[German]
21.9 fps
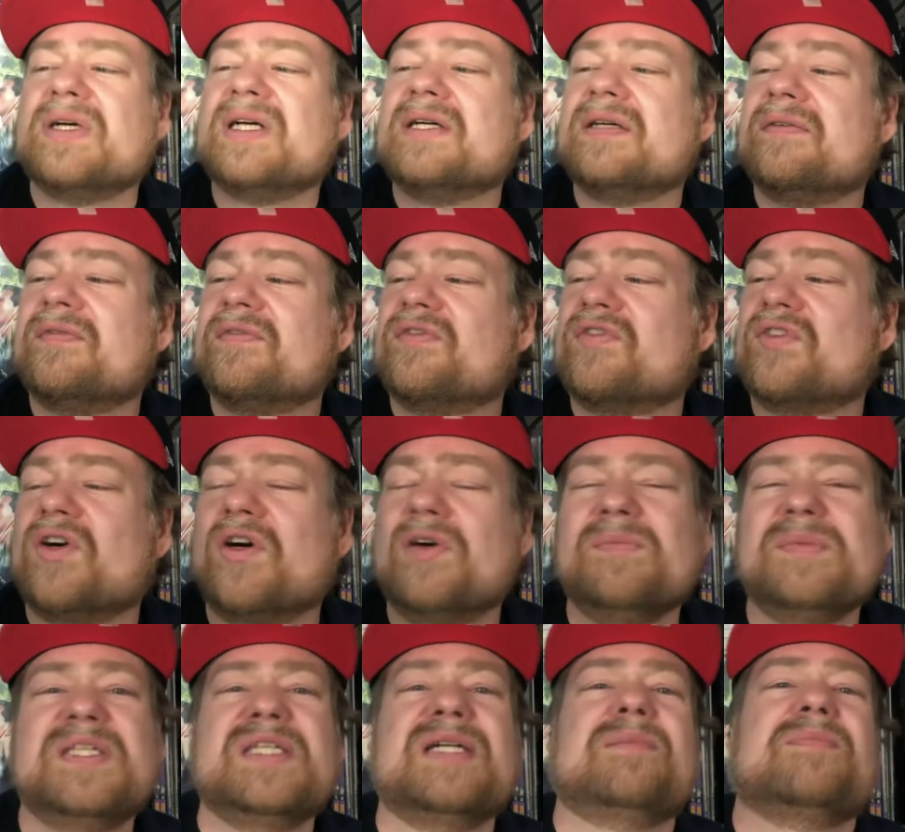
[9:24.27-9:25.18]
Äh, Freue
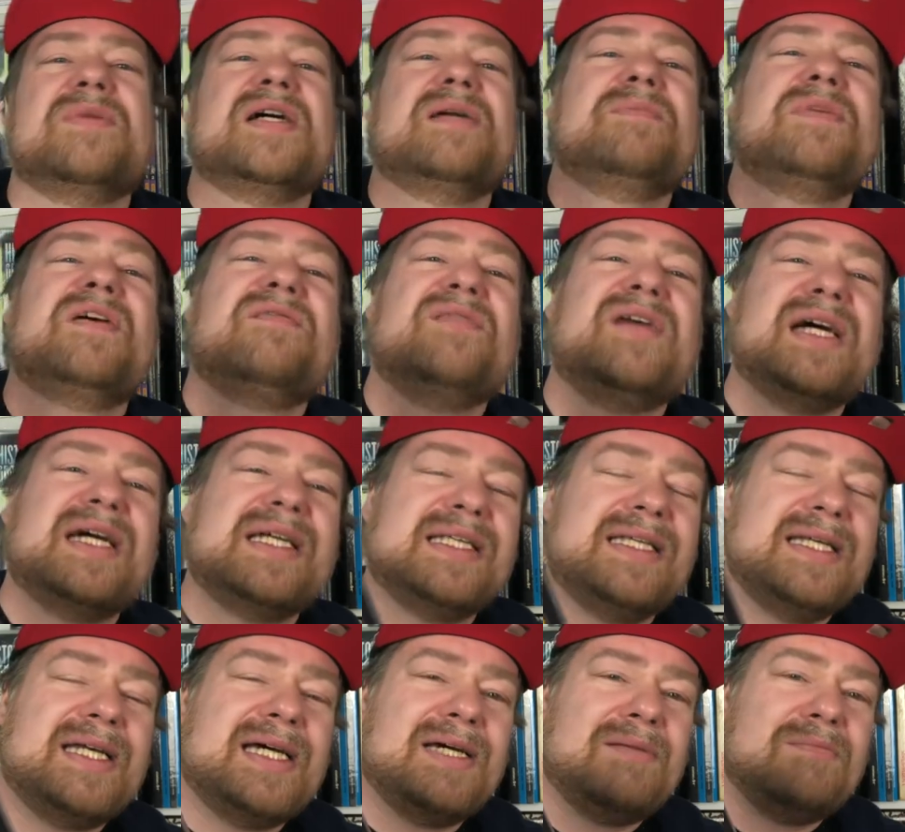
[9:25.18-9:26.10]
mich aber immer,
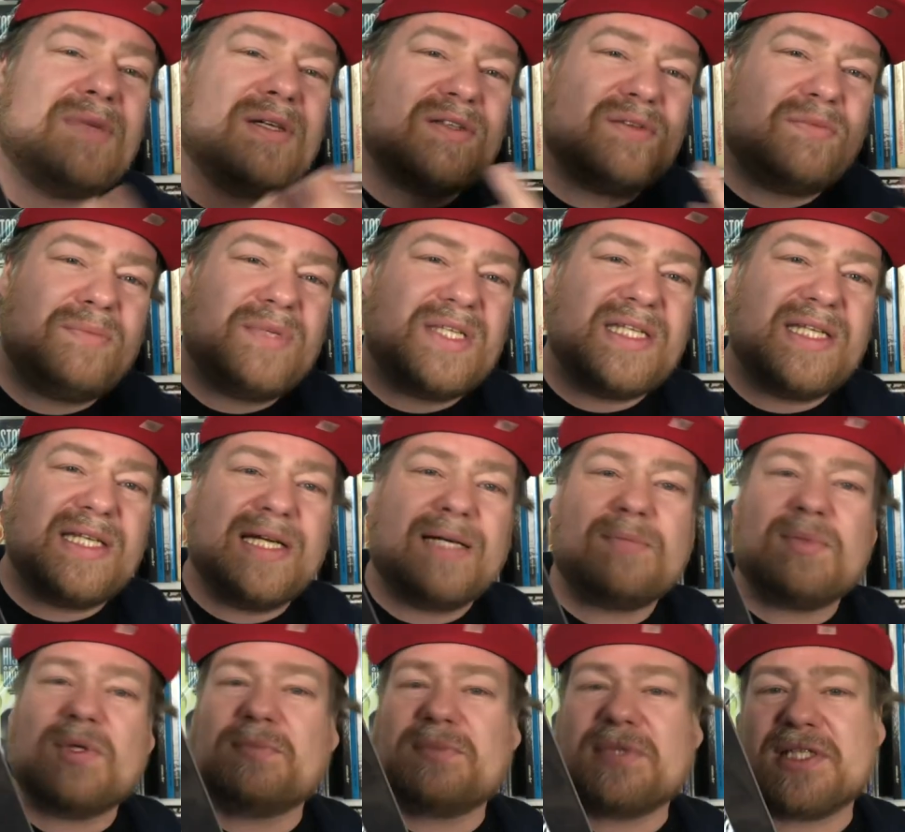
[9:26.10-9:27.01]
warte da immer so ein bisschen
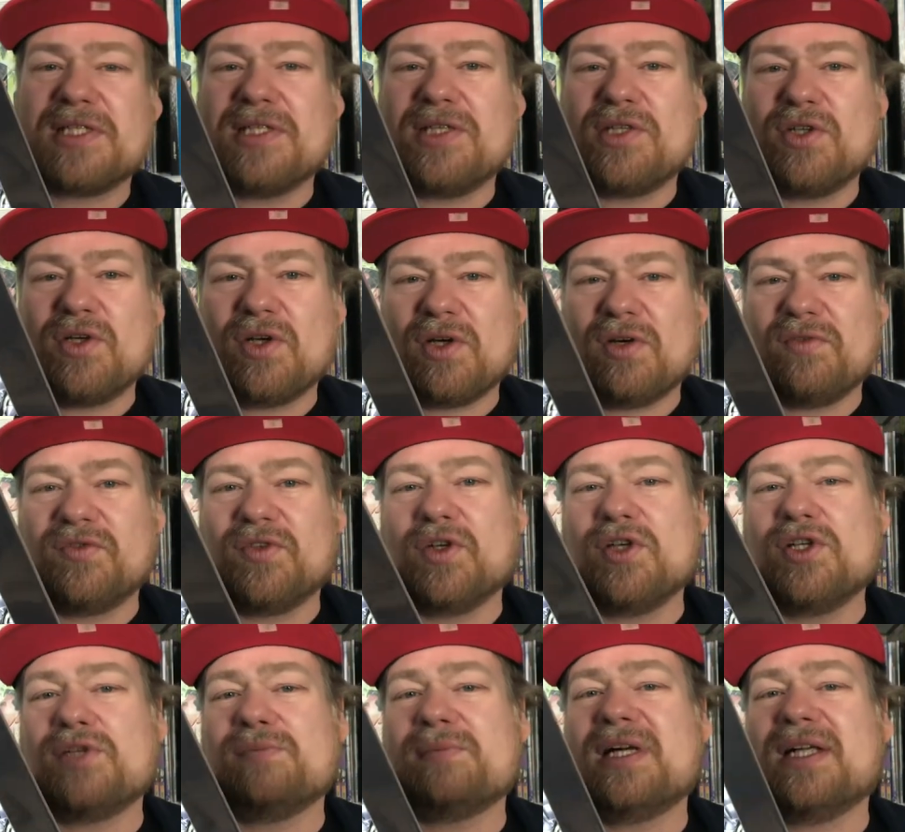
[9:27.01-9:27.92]
ab, ob das nicht doch auf
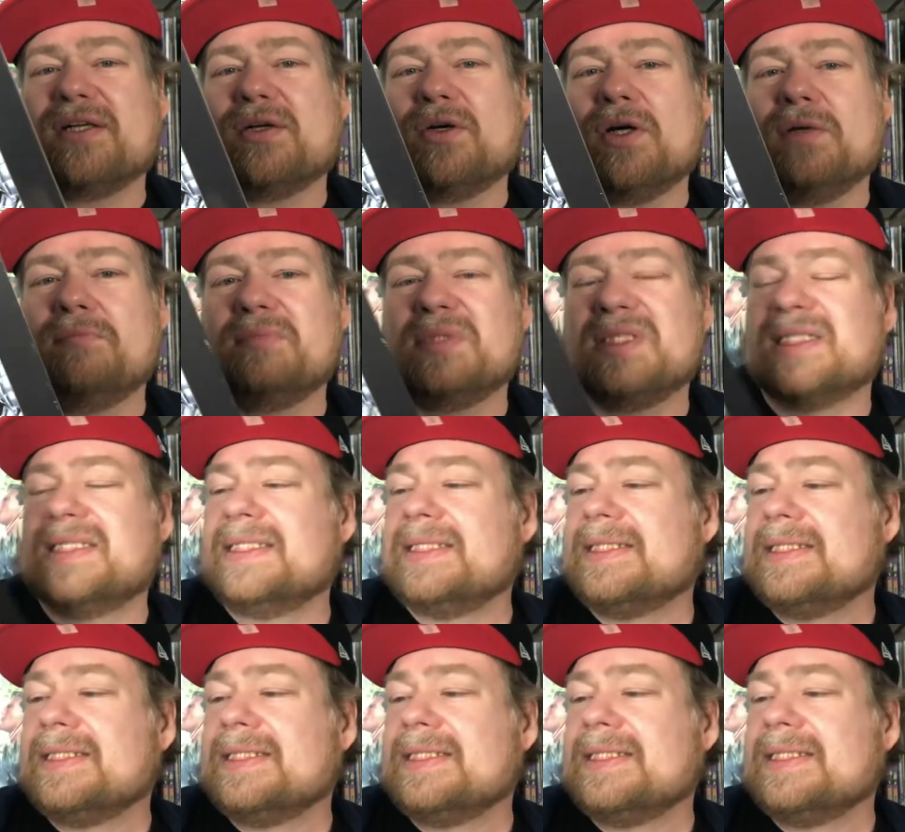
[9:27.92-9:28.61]
Deutsch mal kommt.